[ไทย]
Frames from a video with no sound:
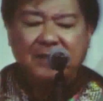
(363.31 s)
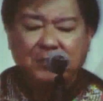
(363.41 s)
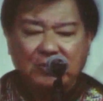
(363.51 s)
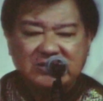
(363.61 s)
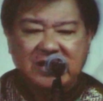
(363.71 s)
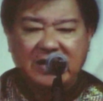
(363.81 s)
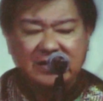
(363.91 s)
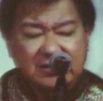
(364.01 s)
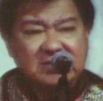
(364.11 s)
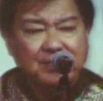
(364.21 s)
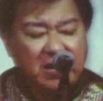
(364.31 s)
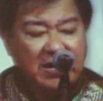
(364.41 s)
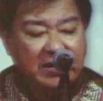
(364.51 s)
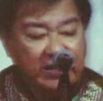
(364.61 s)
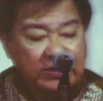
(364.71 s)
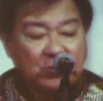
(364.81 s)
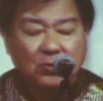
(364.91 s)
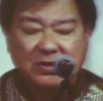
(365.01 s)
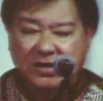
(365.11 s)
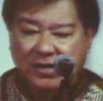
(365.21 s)
งประวัติศาสตร์ที่สำคัญอีกยุ
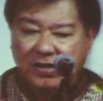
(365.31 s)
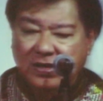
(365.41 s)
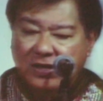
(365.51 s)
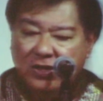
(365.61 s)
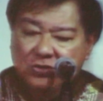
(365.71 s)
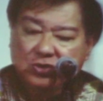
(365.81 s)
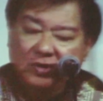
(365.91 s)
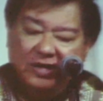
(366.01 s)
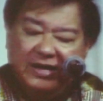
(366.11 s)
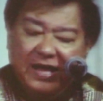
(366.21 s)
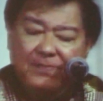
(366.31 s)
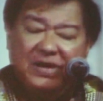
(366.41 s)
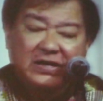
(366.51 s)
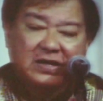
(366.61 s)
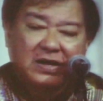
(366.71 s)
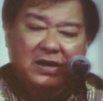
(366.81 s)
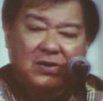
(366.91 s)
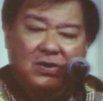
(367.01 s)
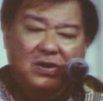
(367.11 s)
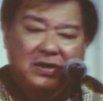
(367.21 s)
คหนึ่ง จนกระทั่งมาถึงละ
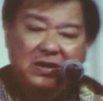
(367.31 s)
คร